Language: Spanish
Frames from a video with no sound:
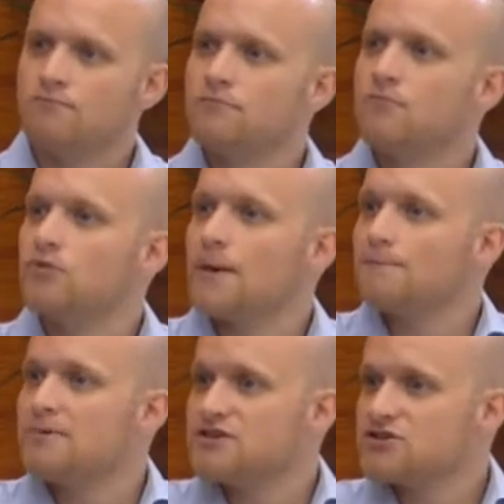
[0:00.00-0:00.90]
una
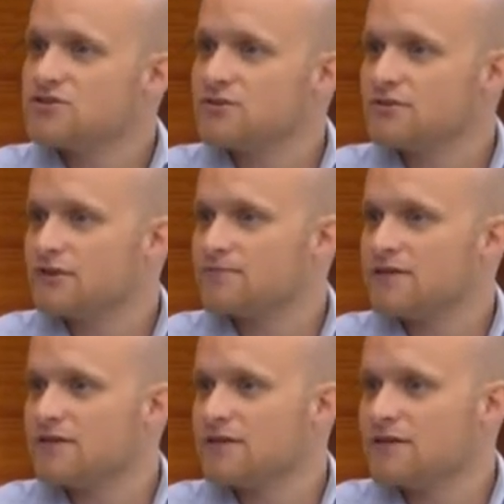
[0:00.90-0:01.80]
pitch no una
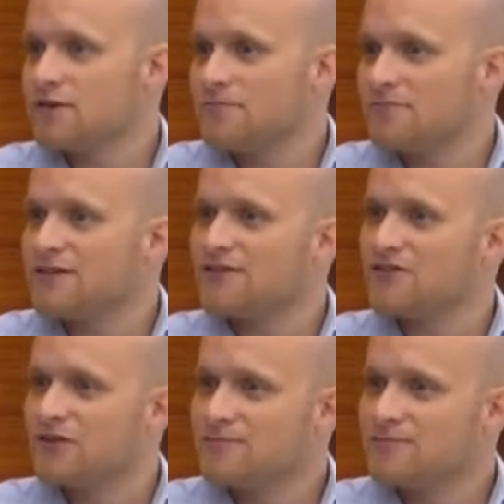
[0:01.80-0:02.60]
especie de competición de